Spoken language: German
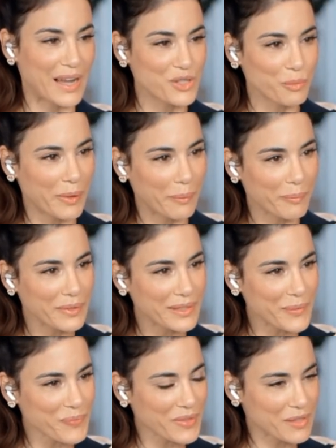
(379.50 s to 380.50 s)
Also bei
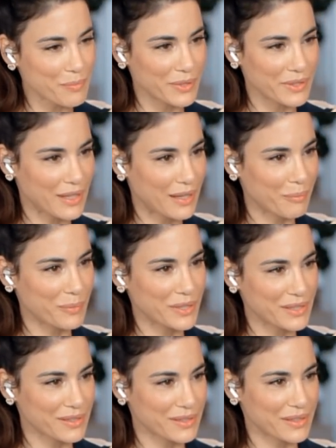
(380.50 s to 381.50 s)
mir, ich bin ja
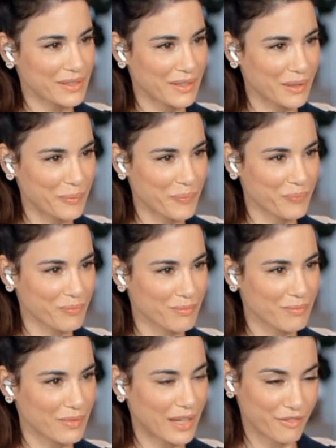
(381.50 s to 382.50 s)
mit ähm,
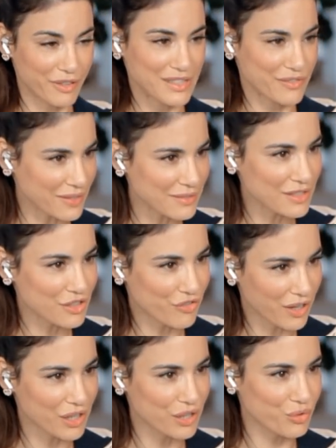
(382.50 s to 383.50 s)
Anfang 20
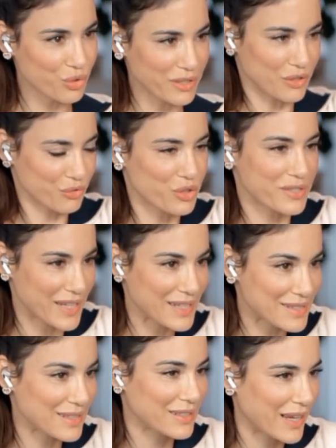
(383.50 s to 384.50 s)
schwanger geworden, also vor
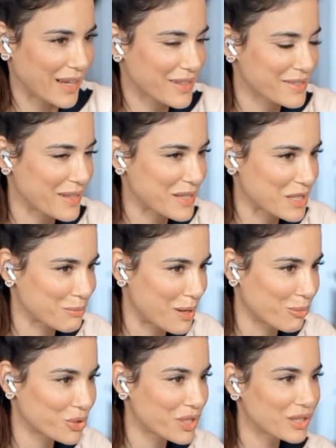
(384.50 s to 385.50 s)
16 Jahren das erste Mal
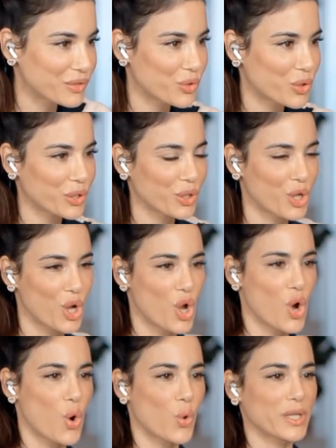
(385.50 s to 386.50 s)
mhm. Mutter geworden
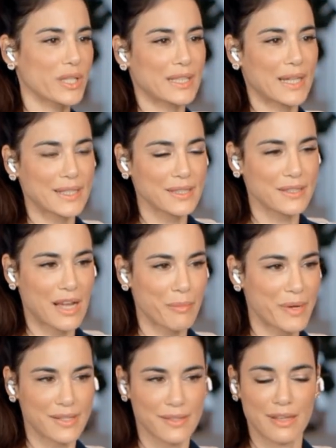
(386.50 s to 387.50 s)
und ich hatte
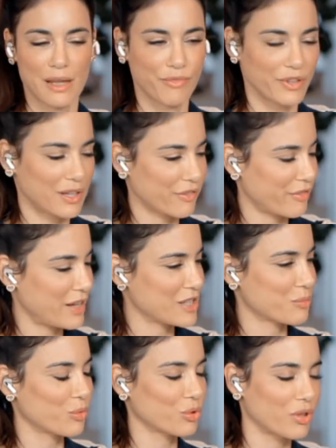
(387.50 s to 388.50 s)
damals, es gab weder
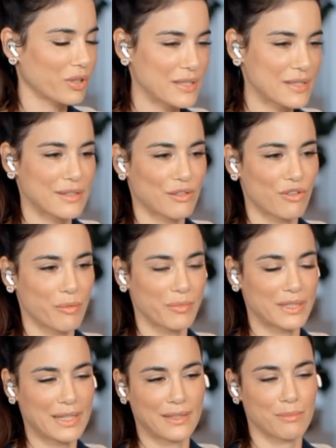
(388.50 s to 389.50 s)
Facebook noch Instagram,
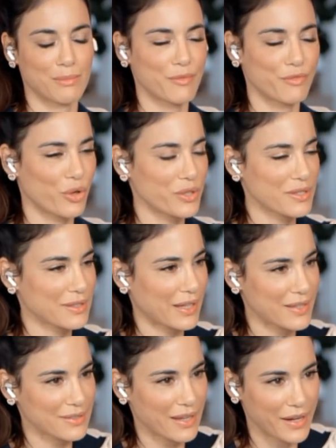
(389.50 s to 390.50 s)
ich hatte in meinem
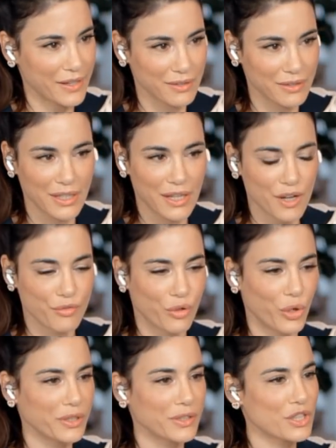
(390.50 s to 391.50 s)
Freundeskreis keine
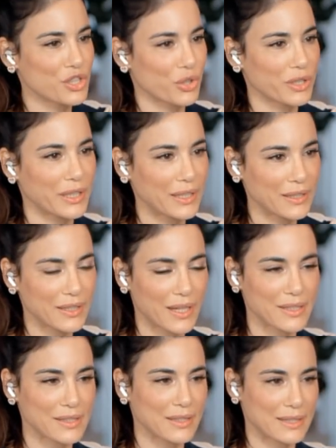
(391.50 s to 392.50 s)
Freundin, die schon ein Kind hatte.